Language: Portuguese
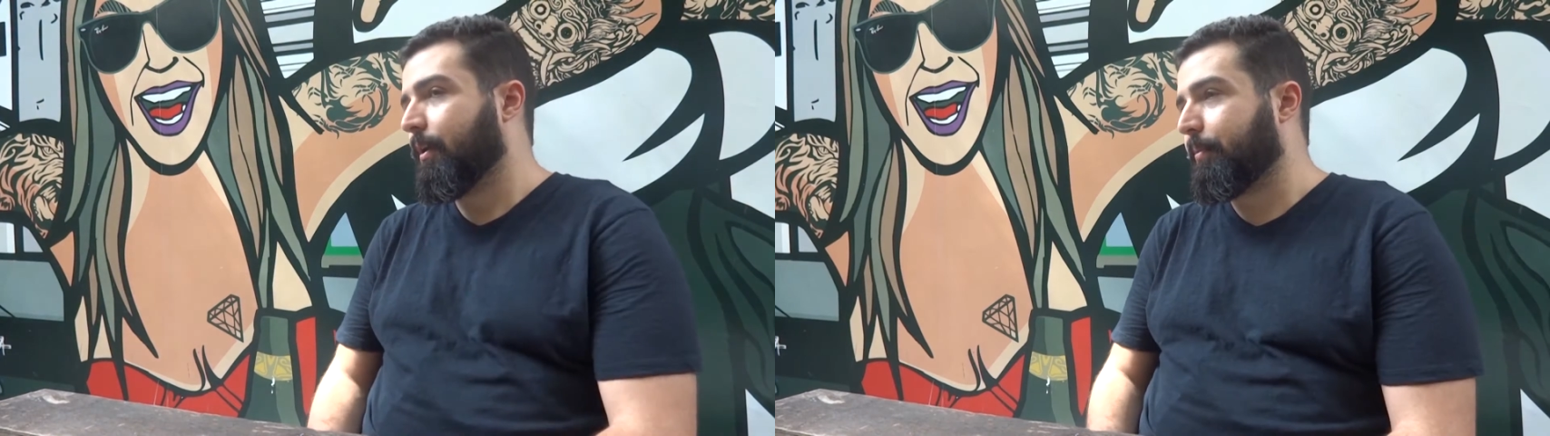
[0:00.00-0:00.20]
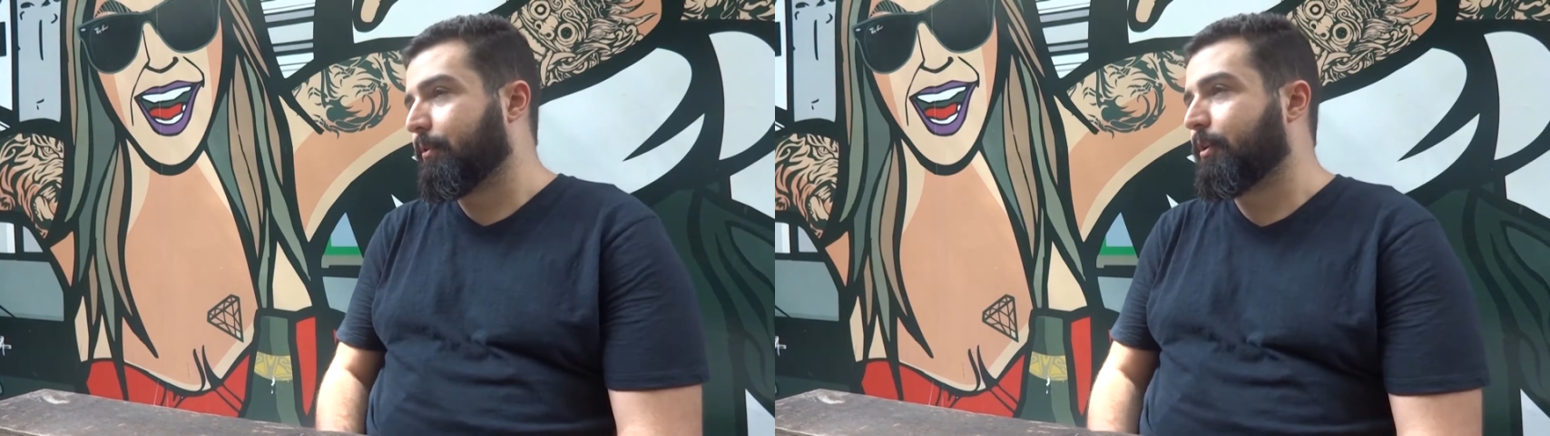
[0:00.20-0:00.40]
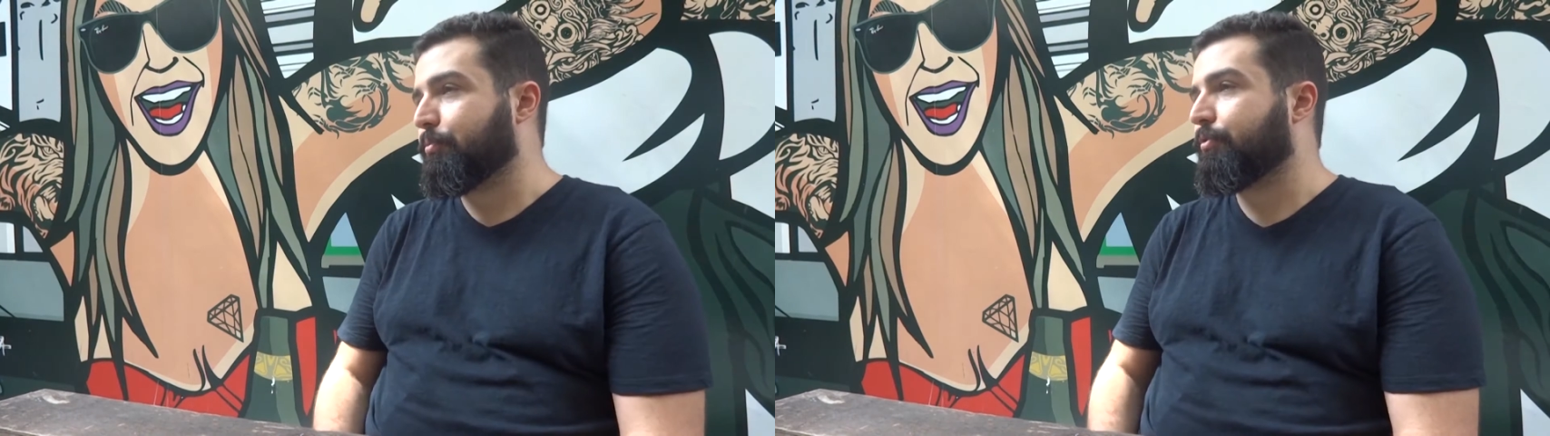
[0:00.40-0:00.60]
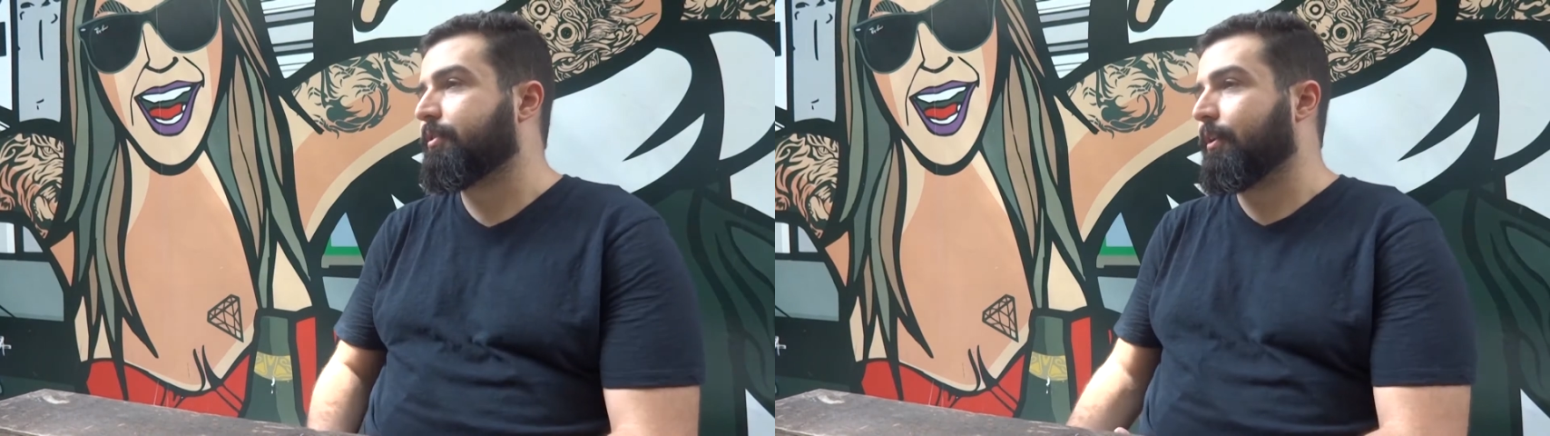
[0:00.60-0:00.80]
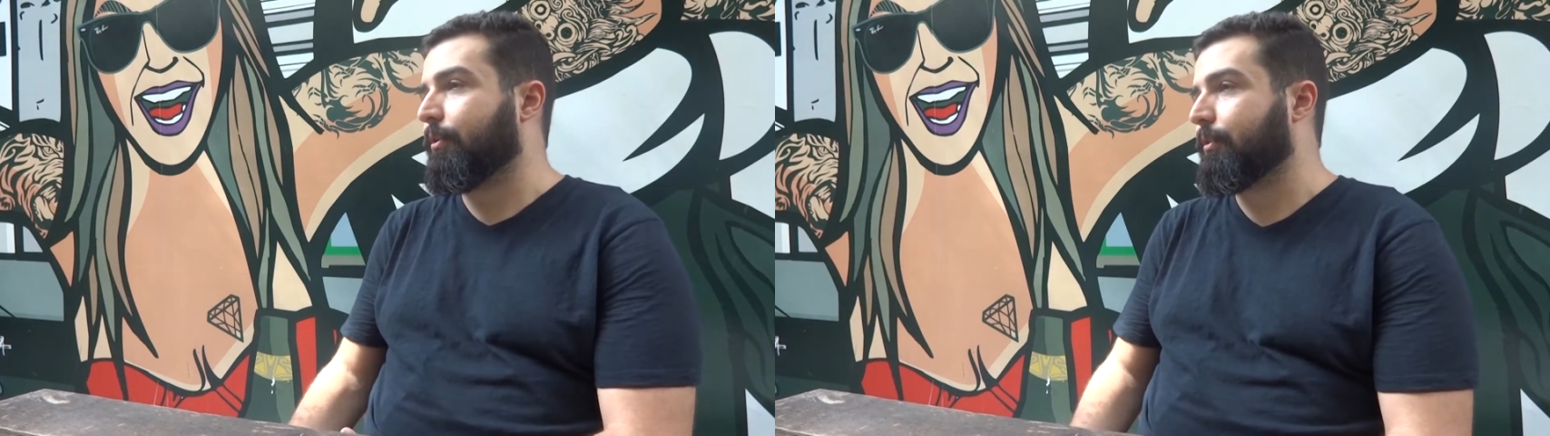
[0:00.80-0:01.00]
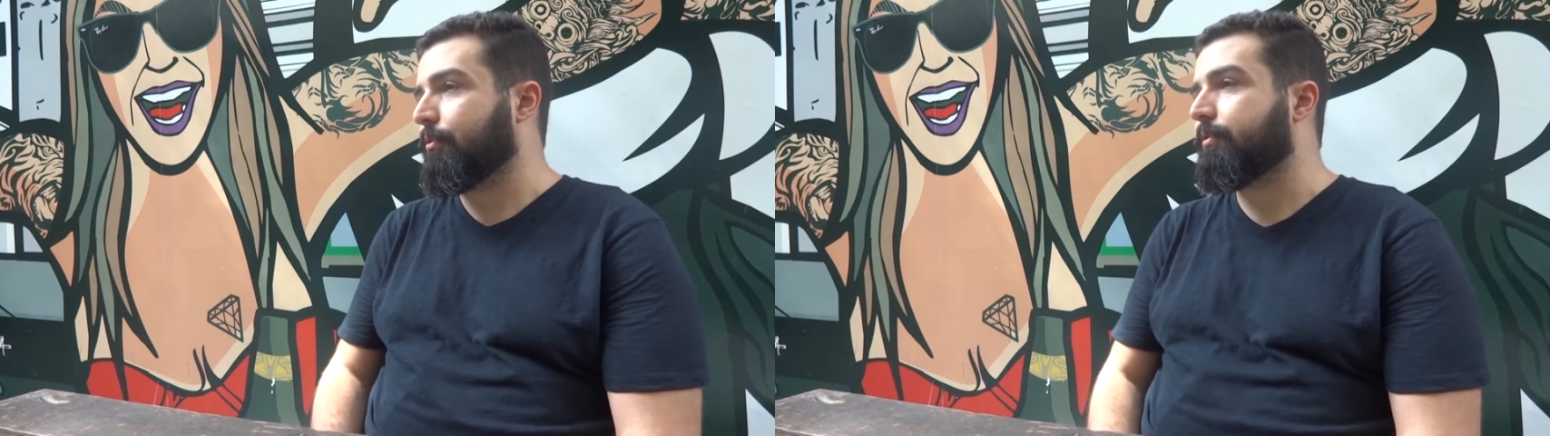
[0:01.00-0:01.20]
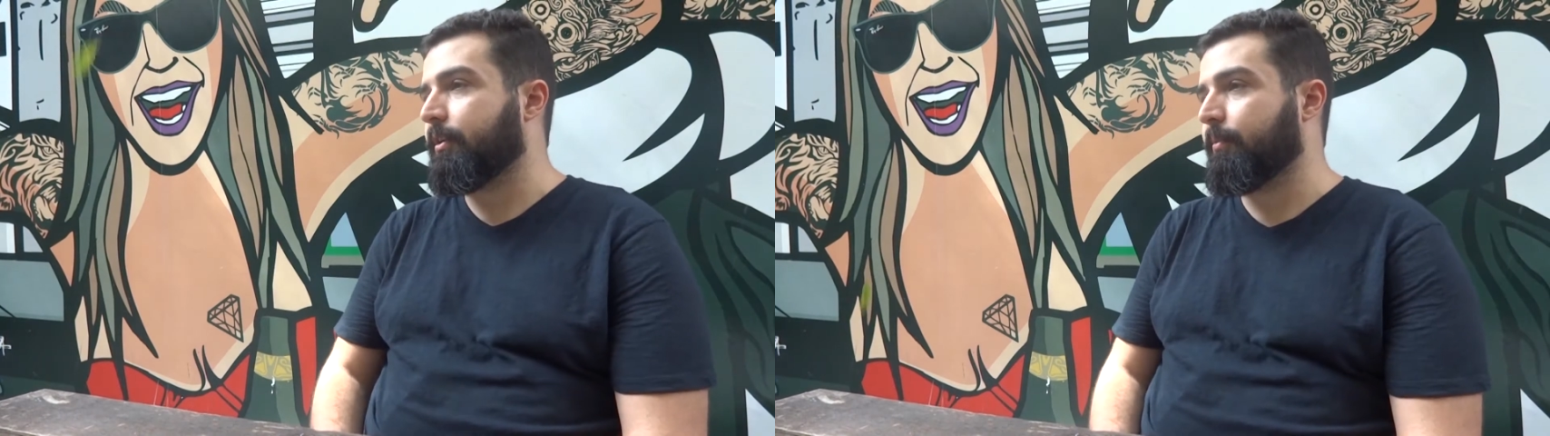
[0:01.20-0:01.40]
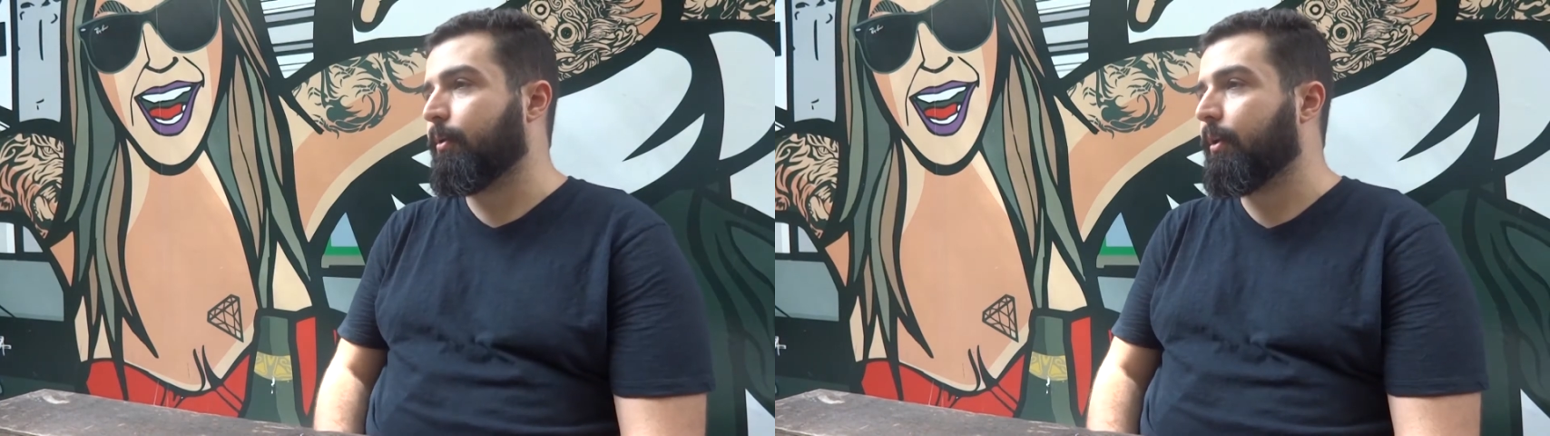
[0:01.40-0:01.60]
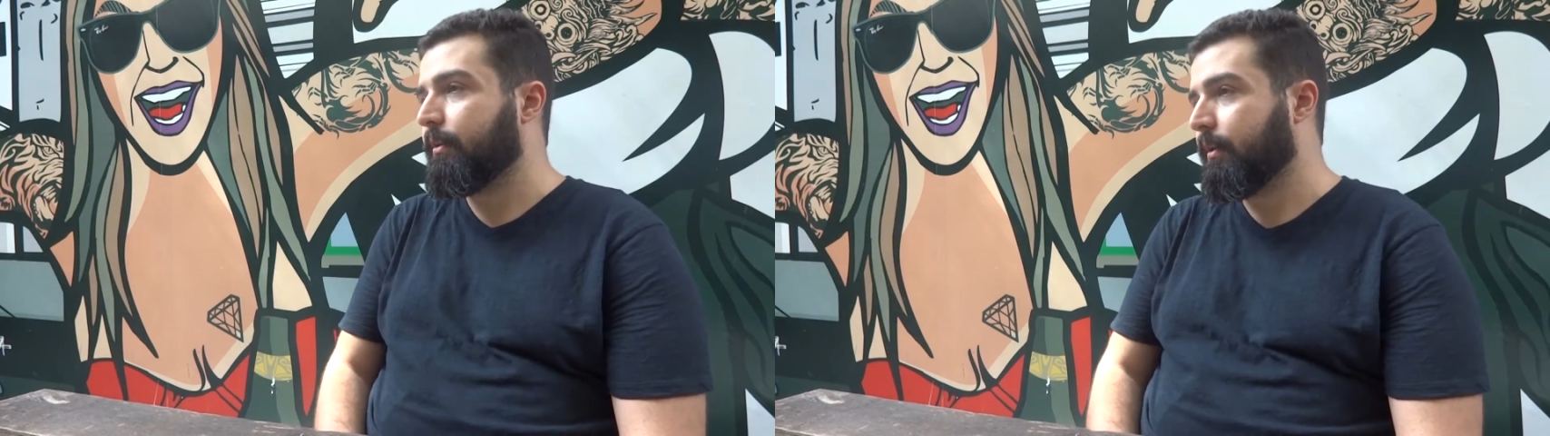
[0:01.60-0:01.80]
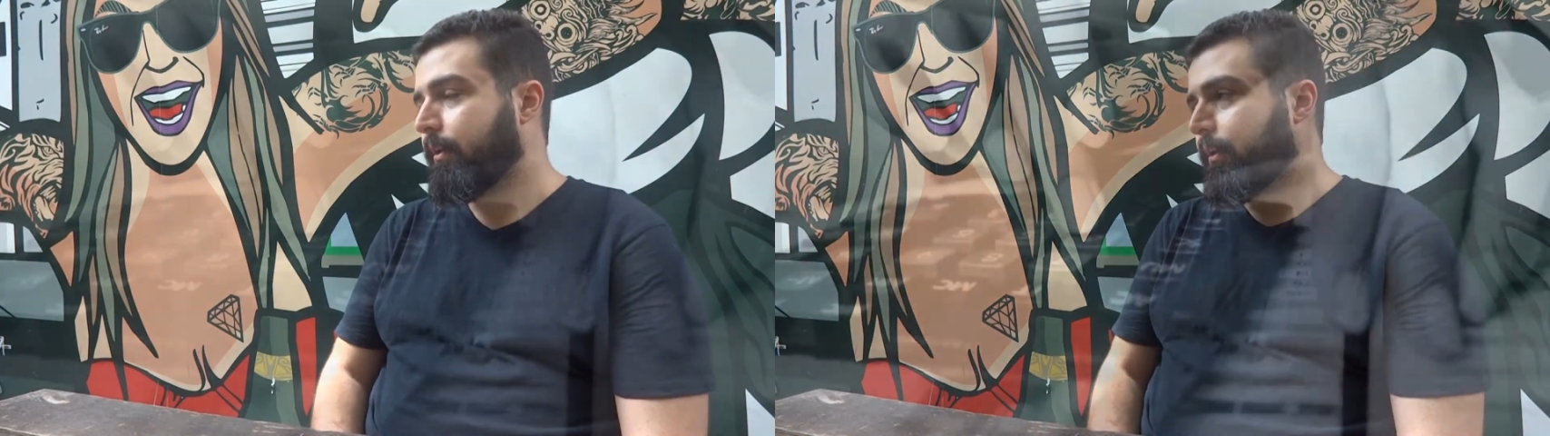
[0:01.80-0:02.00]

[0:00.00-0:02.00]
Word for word: empreendedorismo ser ou não ser moda.